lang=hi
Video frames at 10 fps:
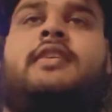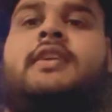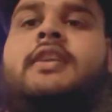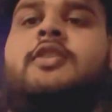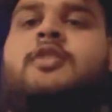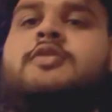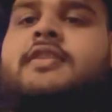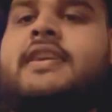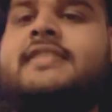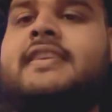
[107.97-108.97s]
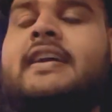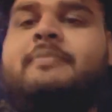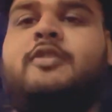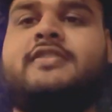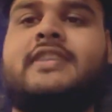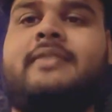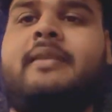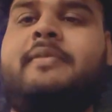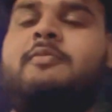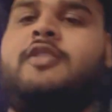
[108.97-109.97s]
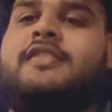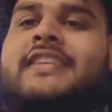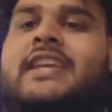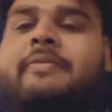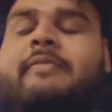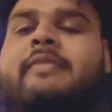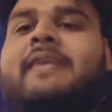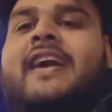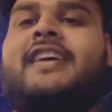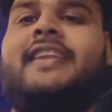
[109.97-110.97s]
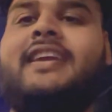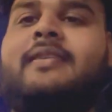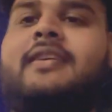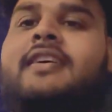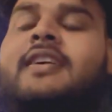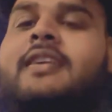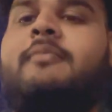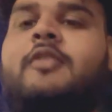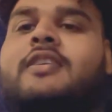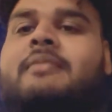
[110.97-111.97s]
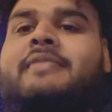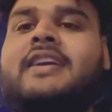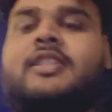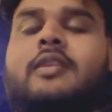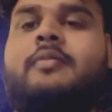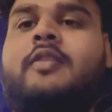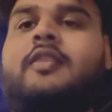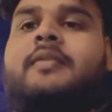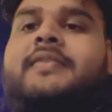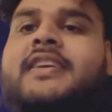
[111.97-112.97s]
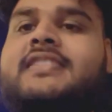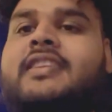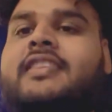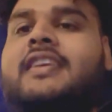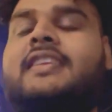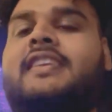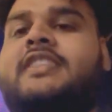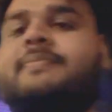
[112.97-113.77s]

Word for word: हेलो दोस्तों कैसे हैं आप लोग सब अभी हम लोग को सी में बाहर आने का मौका मिला तो आप लोग देख सकते हैं कि इस